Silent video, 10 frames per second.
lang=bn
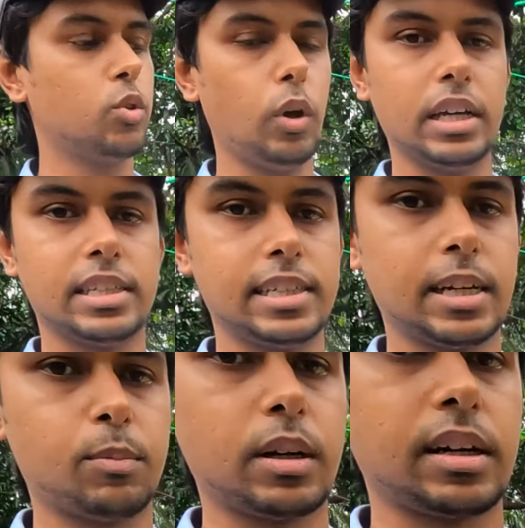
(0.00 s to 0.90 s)
কিন্তু এই
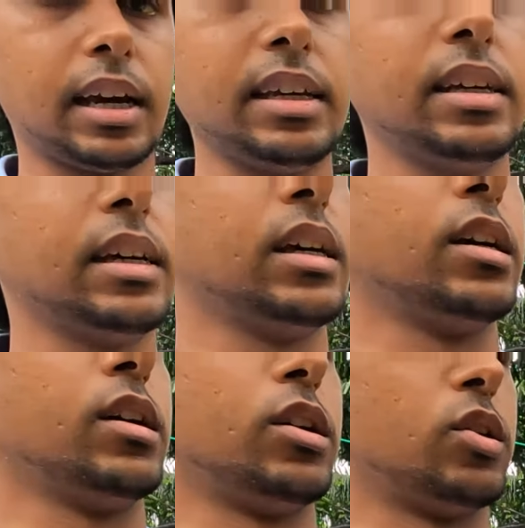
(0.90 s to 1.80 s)
সিস্টেমটা নাই
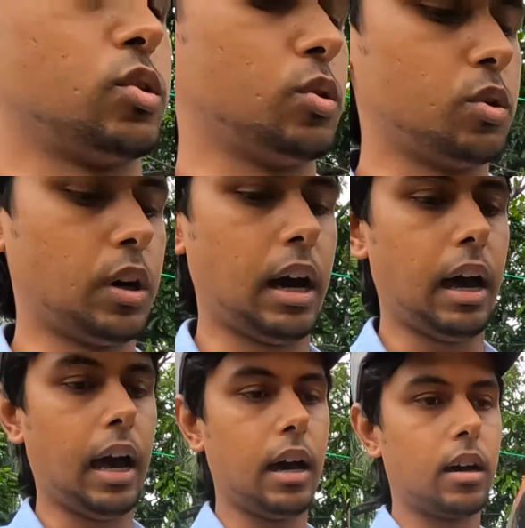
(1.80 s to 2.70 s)
তো
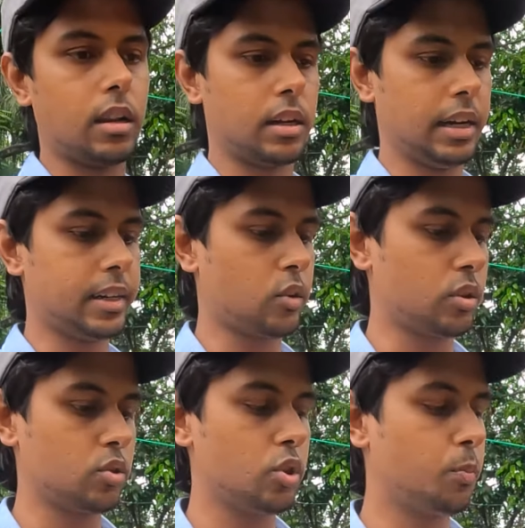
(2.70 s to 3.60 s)
আর এটার
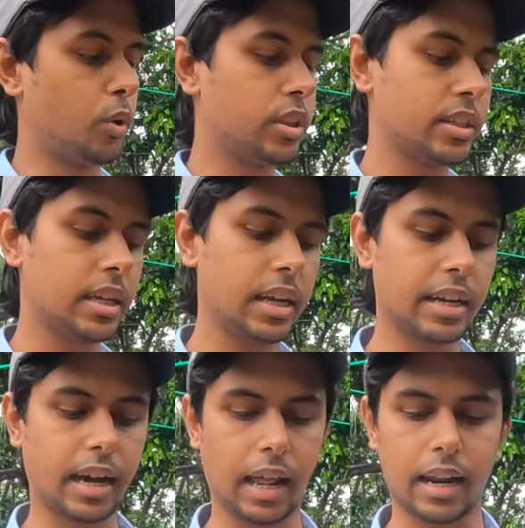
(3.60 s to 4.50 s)
কথা যদি বলতে চাই
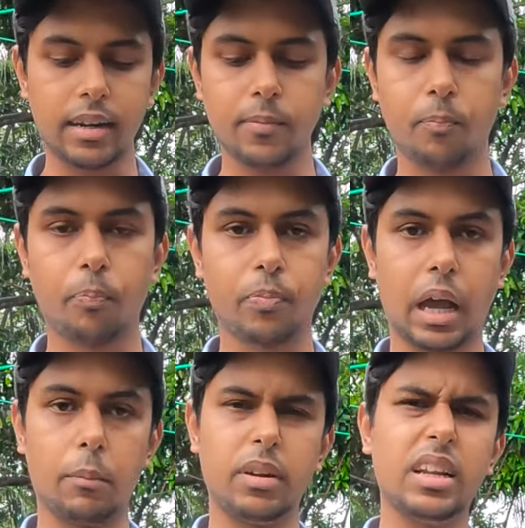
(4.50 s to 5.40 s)
এর কালার
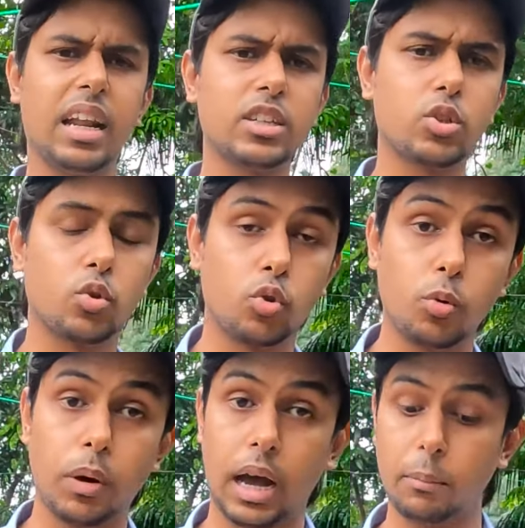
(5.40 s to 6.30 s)
আমি লাস্ট
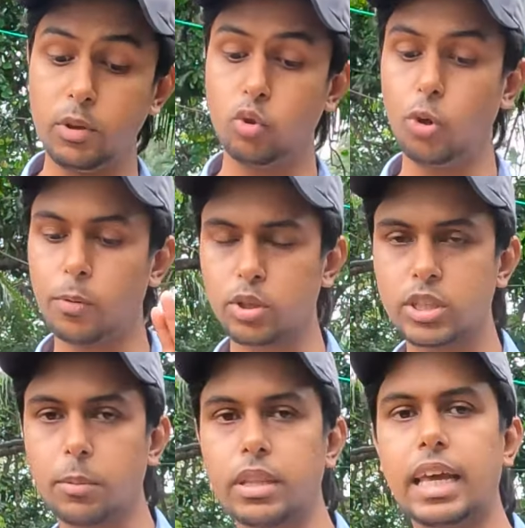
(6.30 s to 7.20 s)
দুই আমি দুই বছর
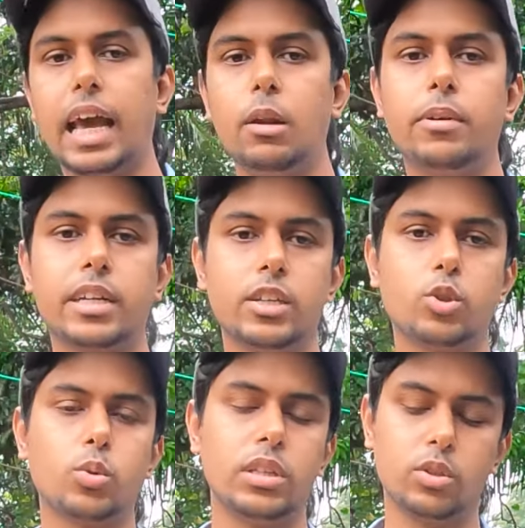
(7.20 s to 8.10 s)
যাবৎ এই হেলমেটটা ইউজ
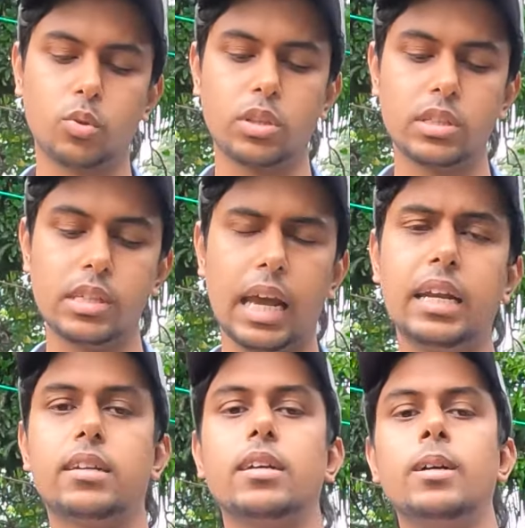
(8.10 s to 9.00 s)
ইউজ করতেছি
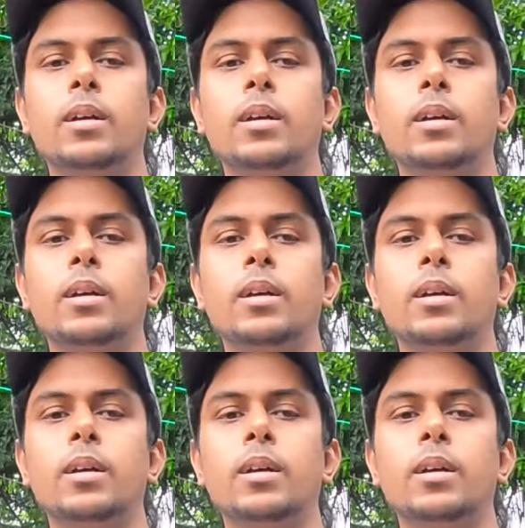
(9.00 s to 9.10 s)
অ্যান্ড